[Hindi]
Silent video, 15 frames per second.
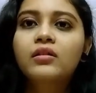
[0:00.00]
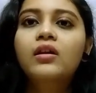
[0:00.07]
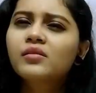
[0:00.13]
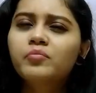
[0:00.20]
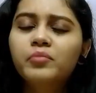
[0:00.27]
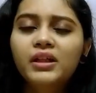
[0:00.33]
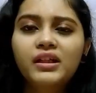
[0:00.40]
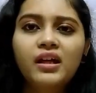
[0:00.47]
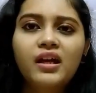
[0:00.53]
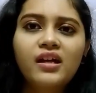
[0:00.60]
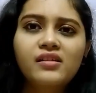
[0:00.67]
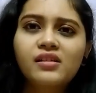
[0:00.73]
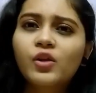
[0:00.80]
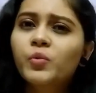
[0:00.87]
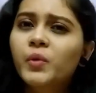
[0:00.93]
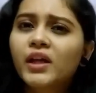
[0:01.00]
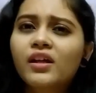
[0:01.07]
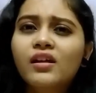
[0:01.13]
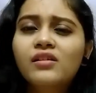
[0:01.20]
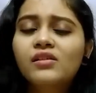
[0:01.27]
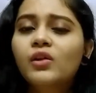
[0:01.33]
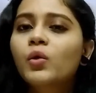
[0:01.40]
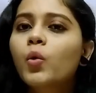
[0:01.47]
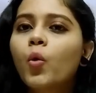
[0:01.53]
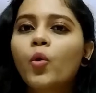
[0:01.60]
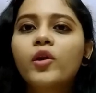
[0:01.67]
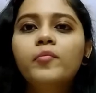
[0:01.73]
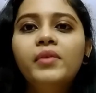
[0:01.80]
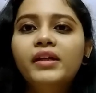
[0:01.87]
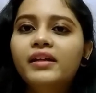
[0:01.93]
इस बट ऐसा क्विक रिजल्ट
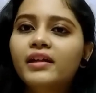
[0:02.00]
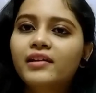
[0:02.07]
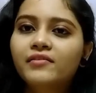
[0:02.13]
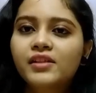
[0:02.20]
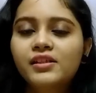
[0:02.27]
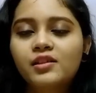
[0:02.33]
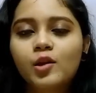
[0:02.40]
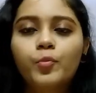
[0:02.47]
कोई भी डी